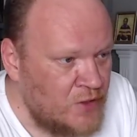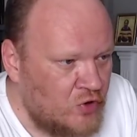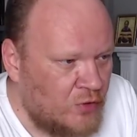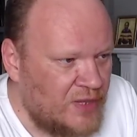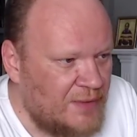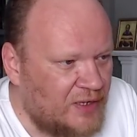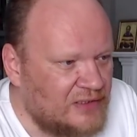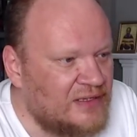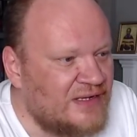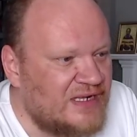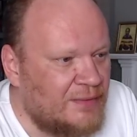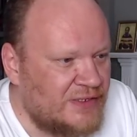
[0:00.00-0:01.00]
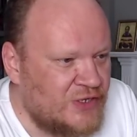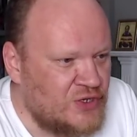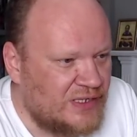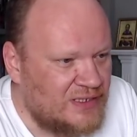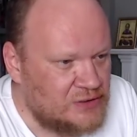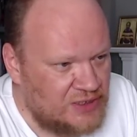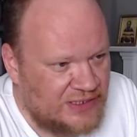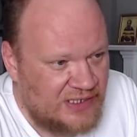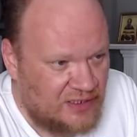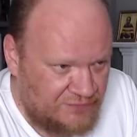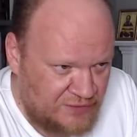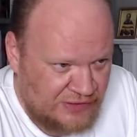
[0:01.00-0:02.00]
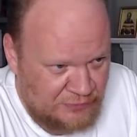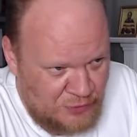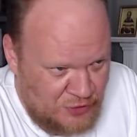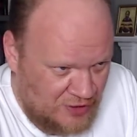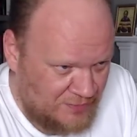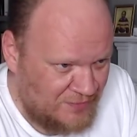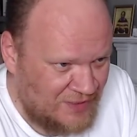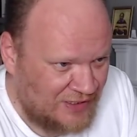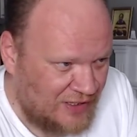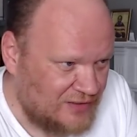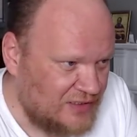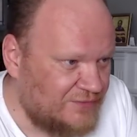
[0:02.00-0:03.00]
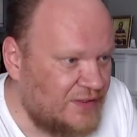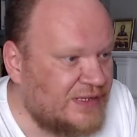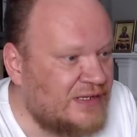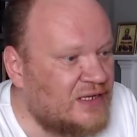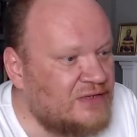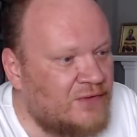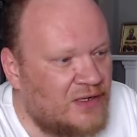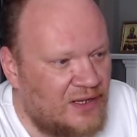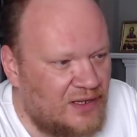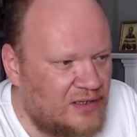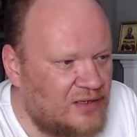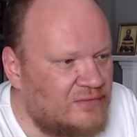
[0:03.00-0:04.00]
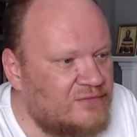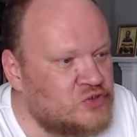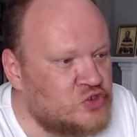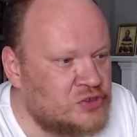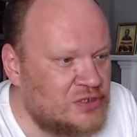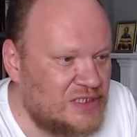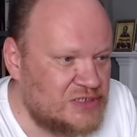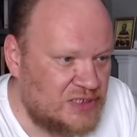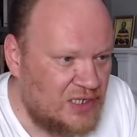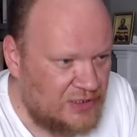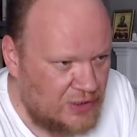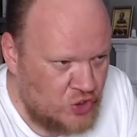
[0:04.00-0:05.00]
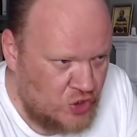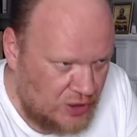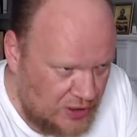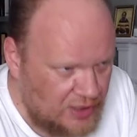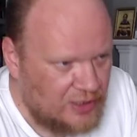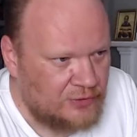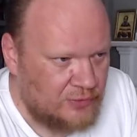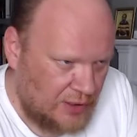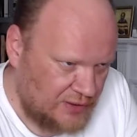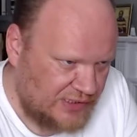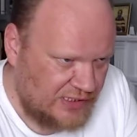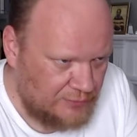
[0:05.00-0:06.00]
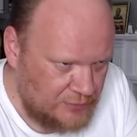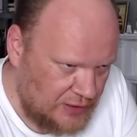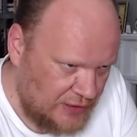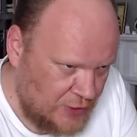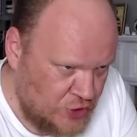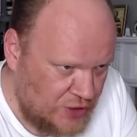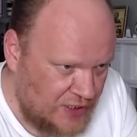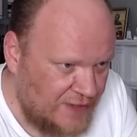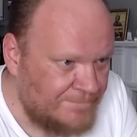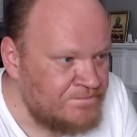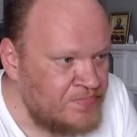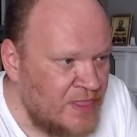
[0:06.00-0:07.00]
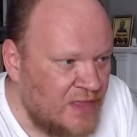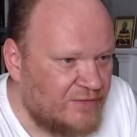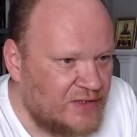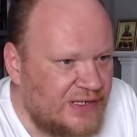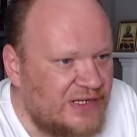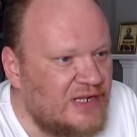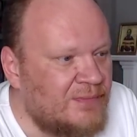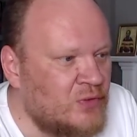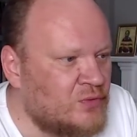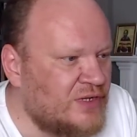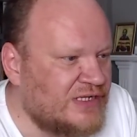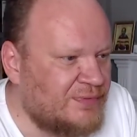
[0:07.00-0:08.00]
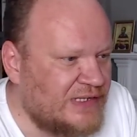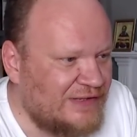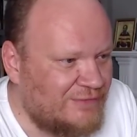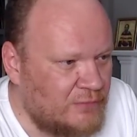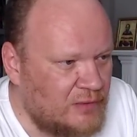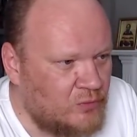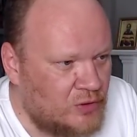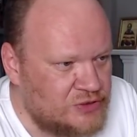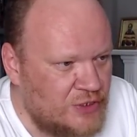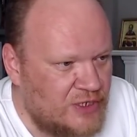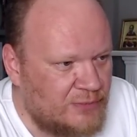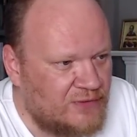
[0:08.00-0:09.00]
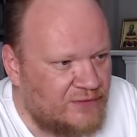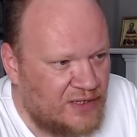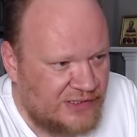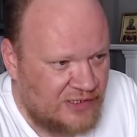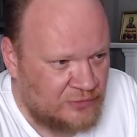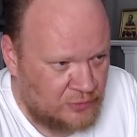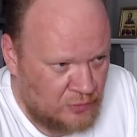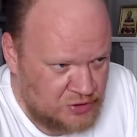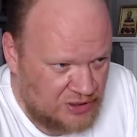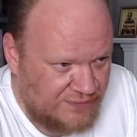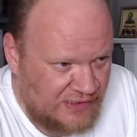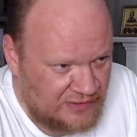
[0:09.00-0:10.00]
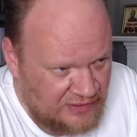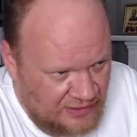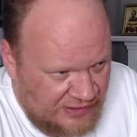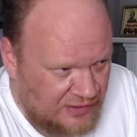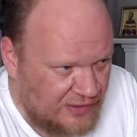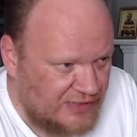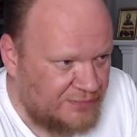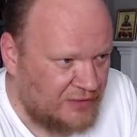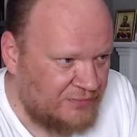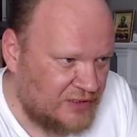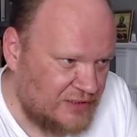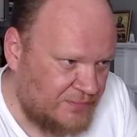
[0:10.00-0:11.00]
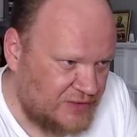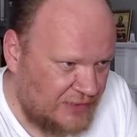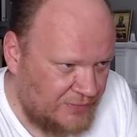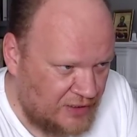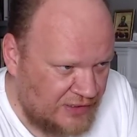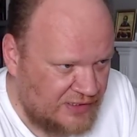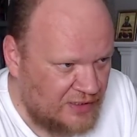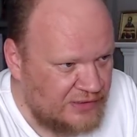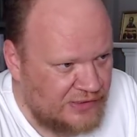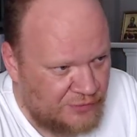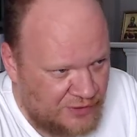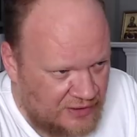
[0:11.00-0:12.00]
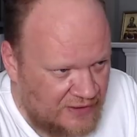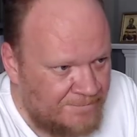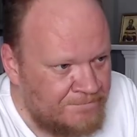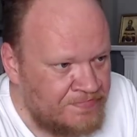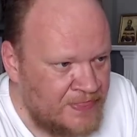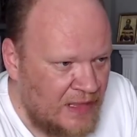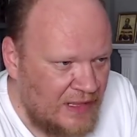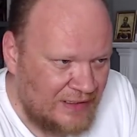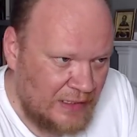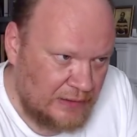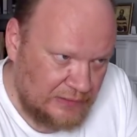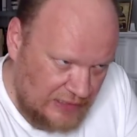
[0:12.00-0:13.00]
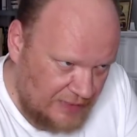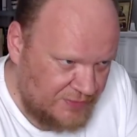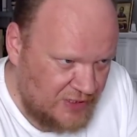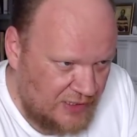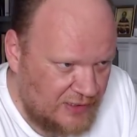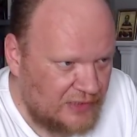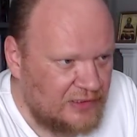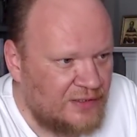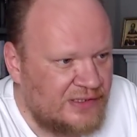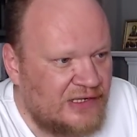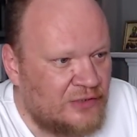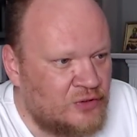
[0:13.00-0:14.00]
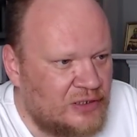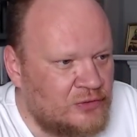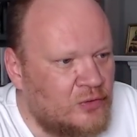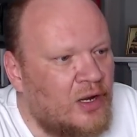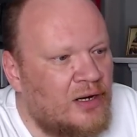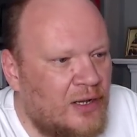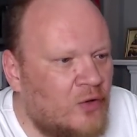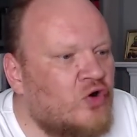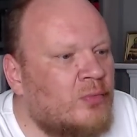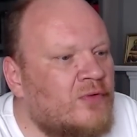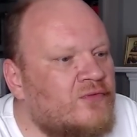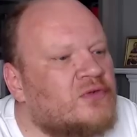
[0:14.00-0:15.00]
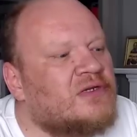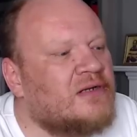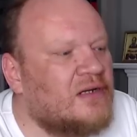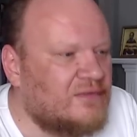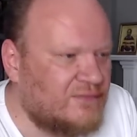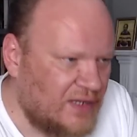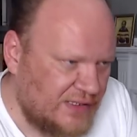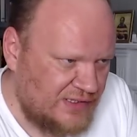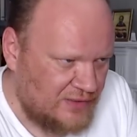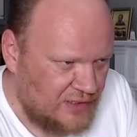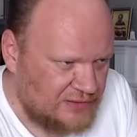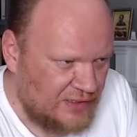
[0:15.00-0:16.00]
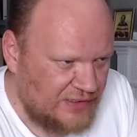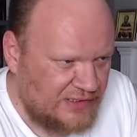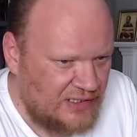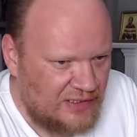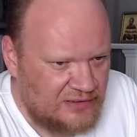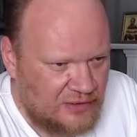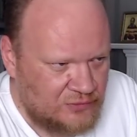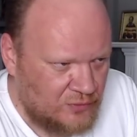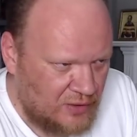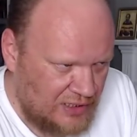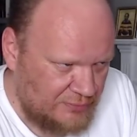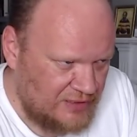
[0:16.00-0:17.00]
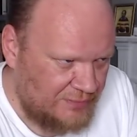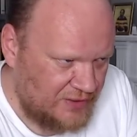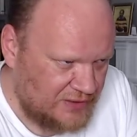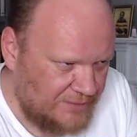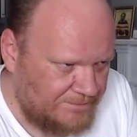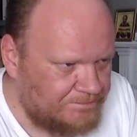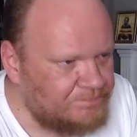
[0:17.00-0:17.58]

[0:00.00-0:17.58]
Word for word: У меня перед глазами сейчас лежит соответствующее маркетинговое исследование, и я вижу, что даже эти чаи, которые на самом деле не чаи, в России пьют несопоставимо больше, чем квас, который уже навсегда остался предметом потребительской экзотики. Как лапки никогда не станут актуальной обувью, так и квас никогда не станет актуальным напитком.